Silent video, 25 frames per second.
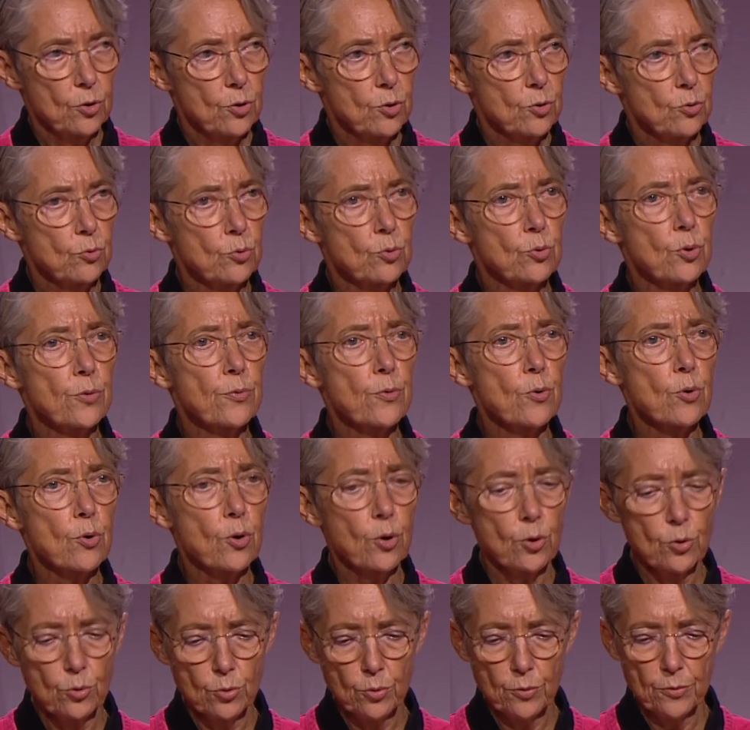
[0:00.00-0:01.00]
Nous devons
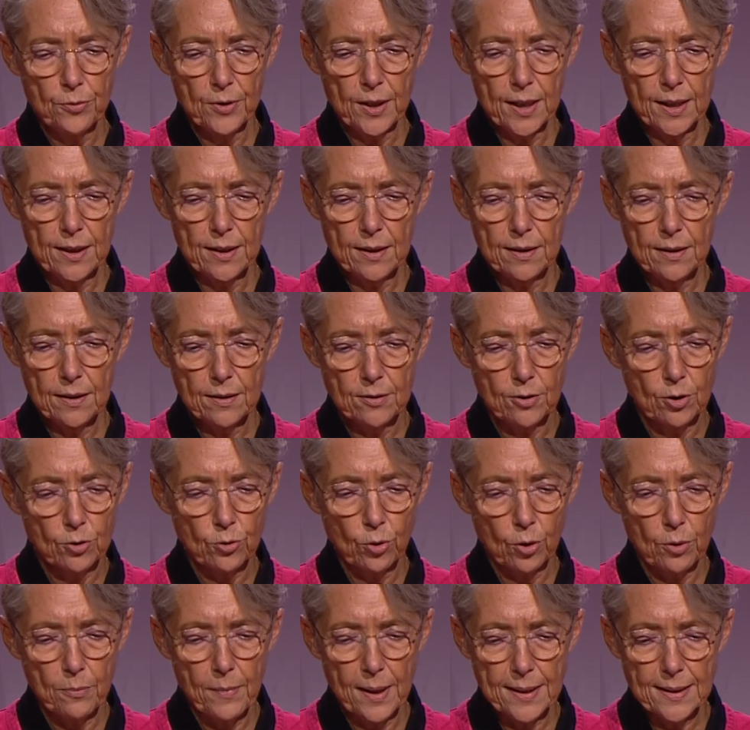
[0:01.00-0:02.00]
renouveler
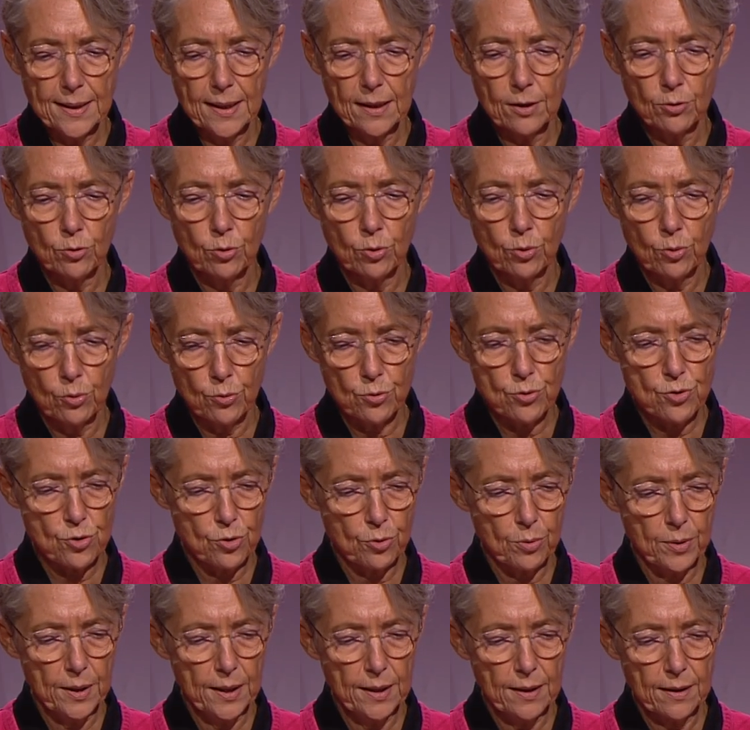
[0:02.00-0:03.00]
notre manière de
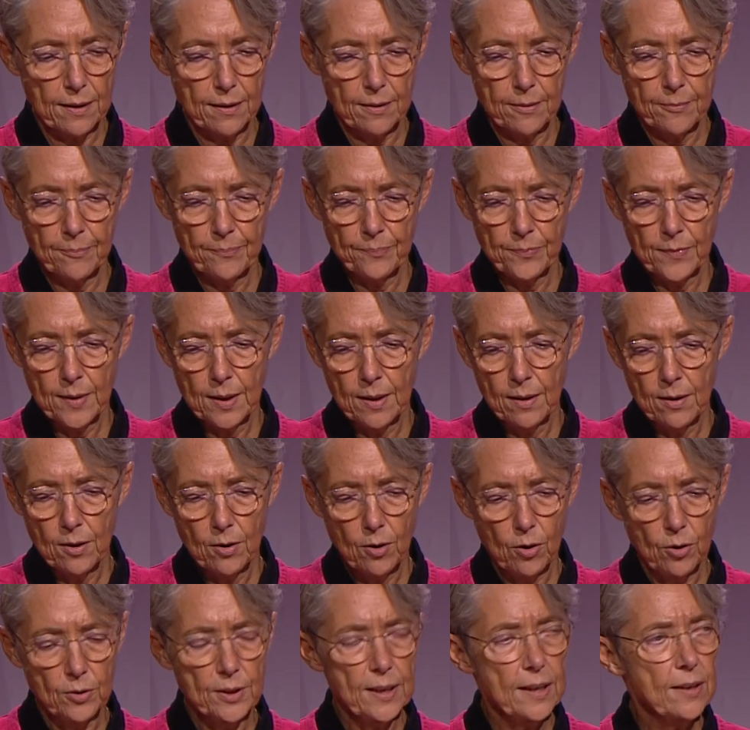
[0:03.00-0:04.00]
construire
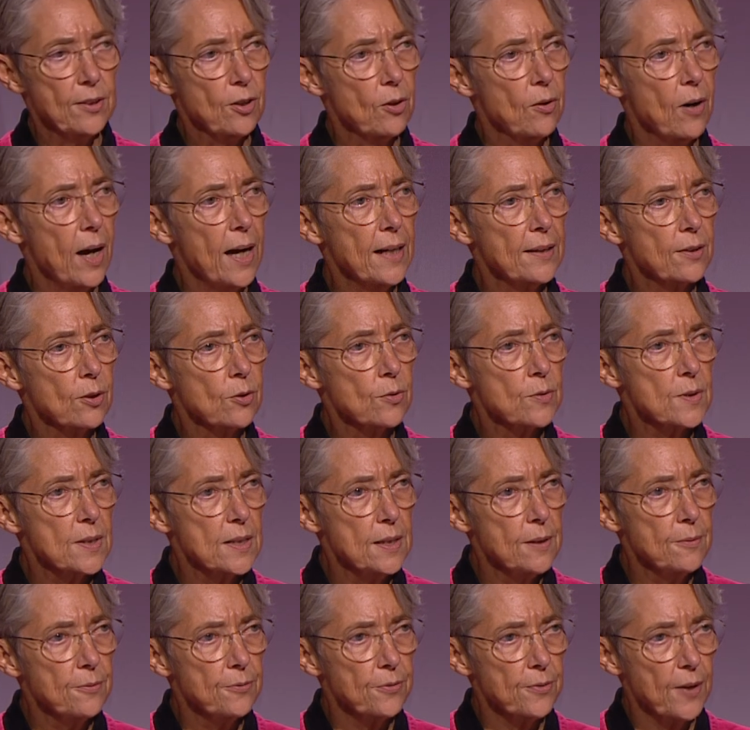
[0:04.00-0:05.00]
en étant
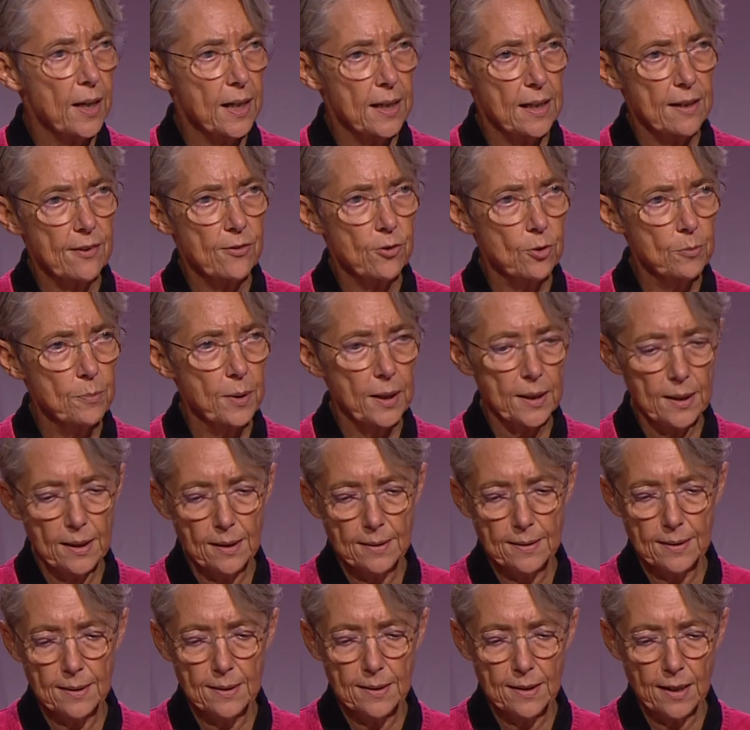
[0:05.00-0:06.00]
attentifs à la
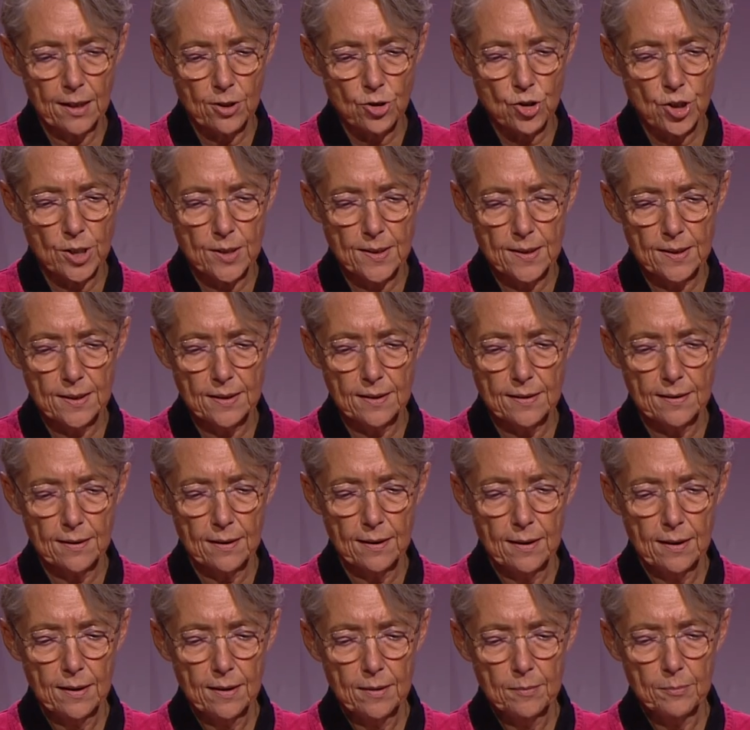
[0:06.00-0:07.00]
sobriété énergétique,
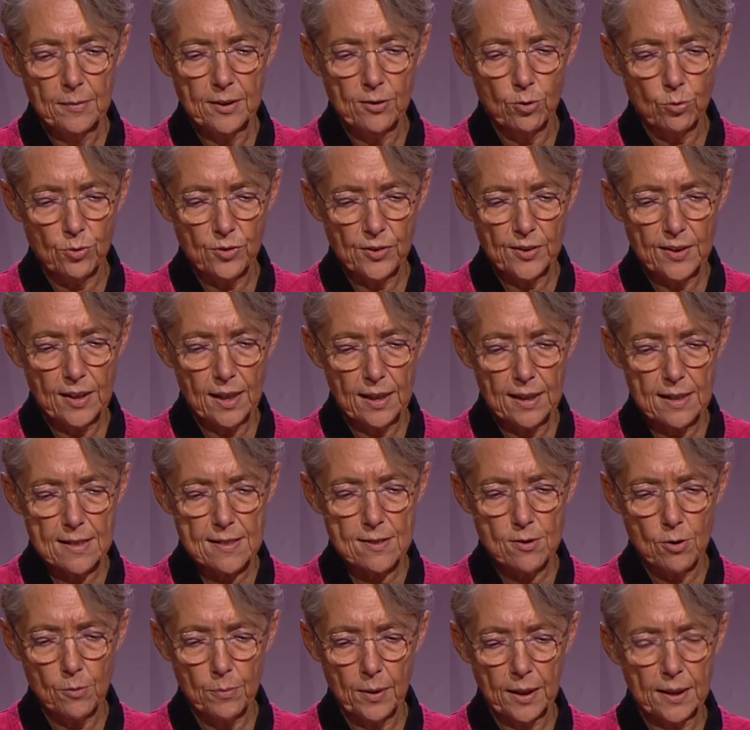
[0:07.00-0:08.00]
mais aussi à la
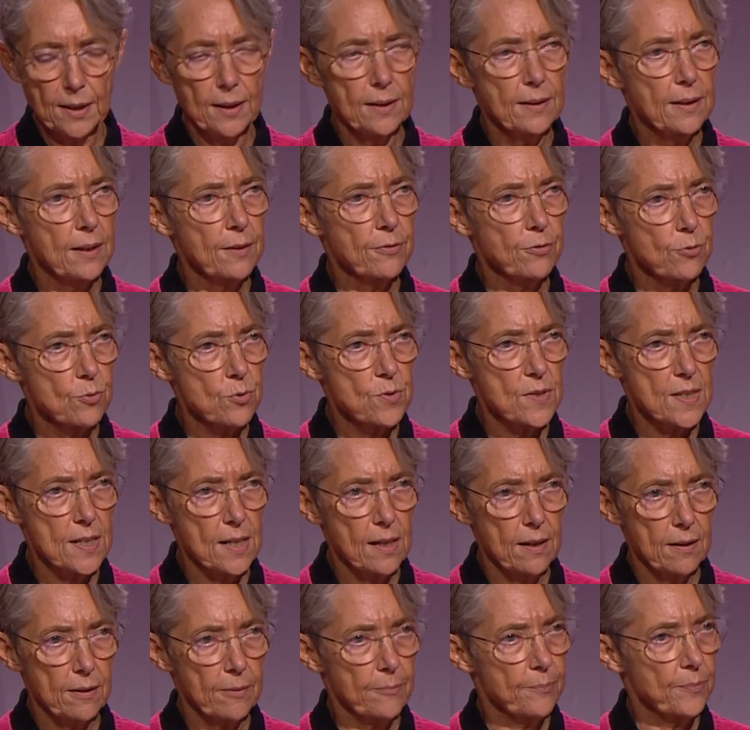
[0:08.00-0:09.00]
sobriété
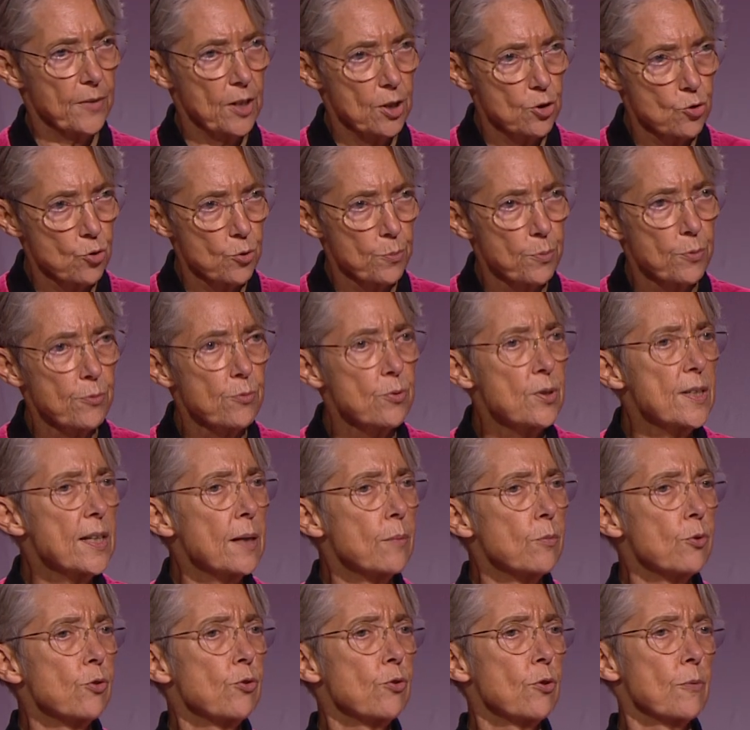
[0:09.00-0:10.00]
foncière. Et je peux vous le dire,
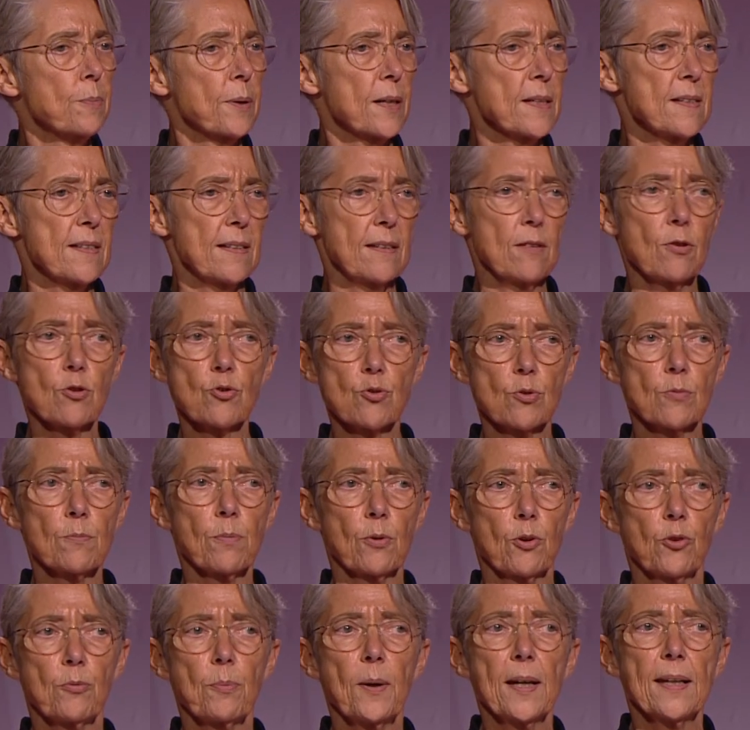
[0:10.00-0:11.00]
Monsieur le Président, je ne
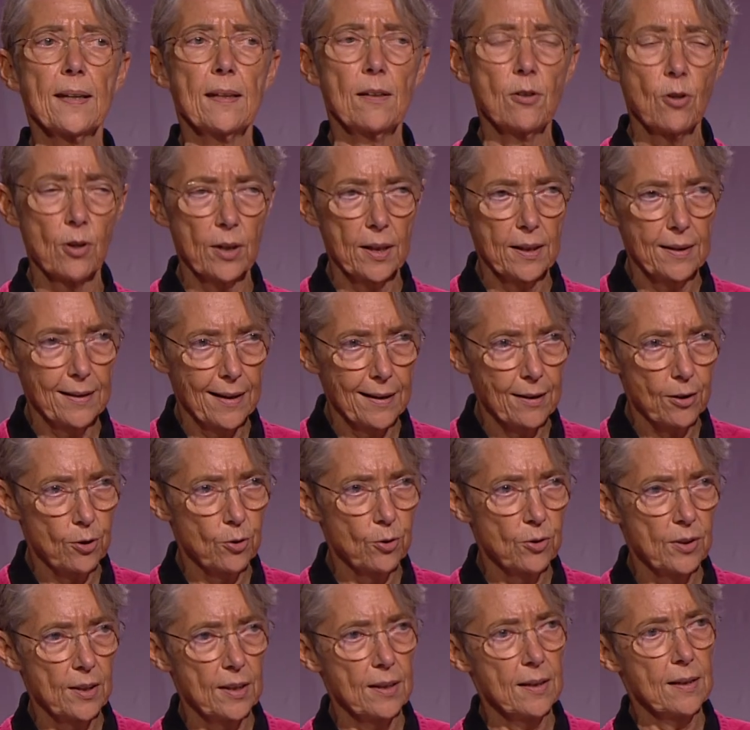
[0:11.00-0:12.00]
pense pas qu'il y aurait d'un
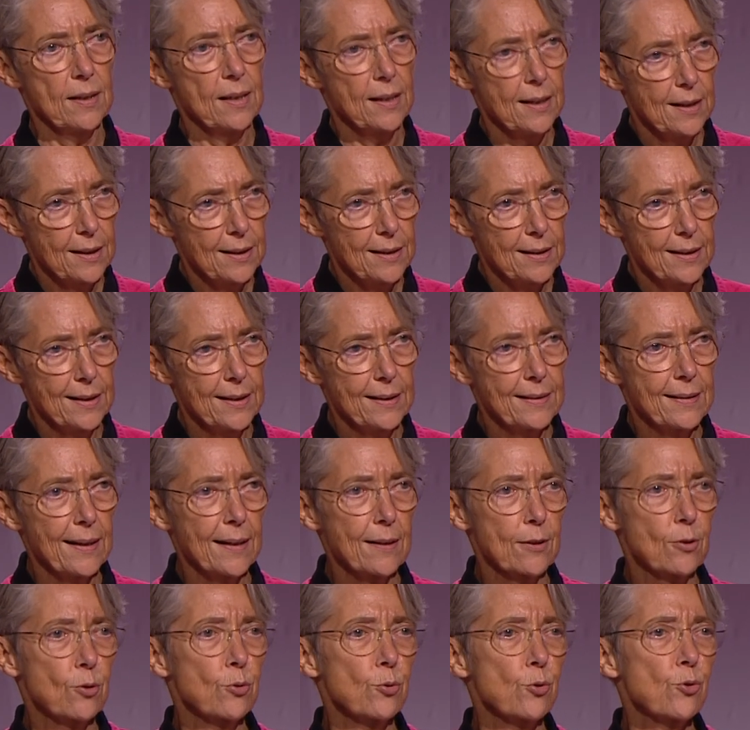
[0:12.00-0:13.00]
côté l'État
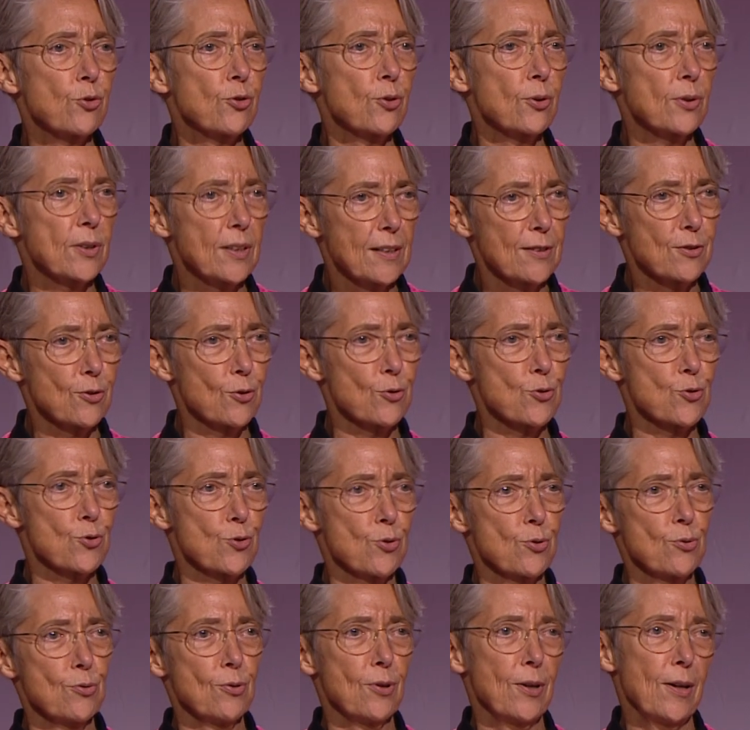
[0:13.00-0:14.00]
conscient des
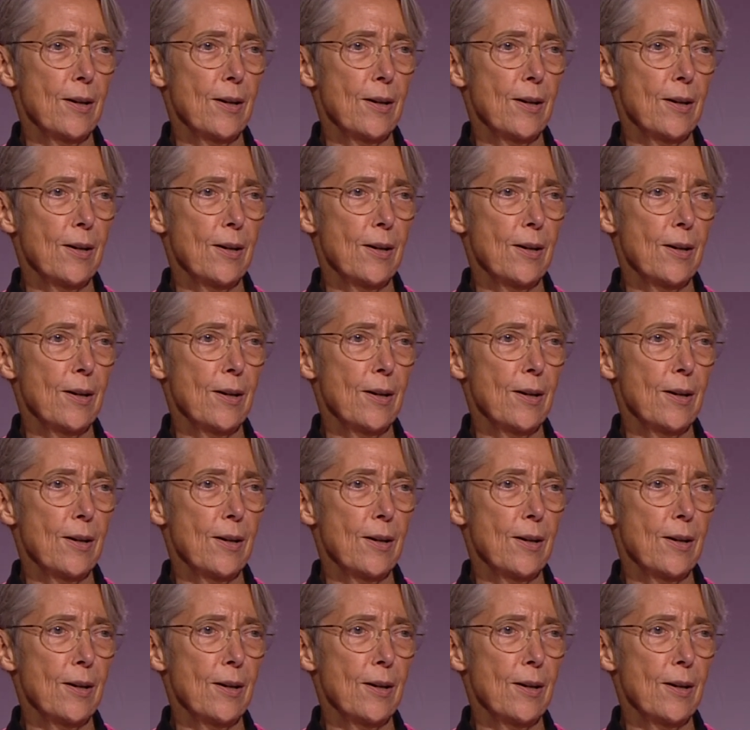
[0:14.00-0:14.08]
enjeux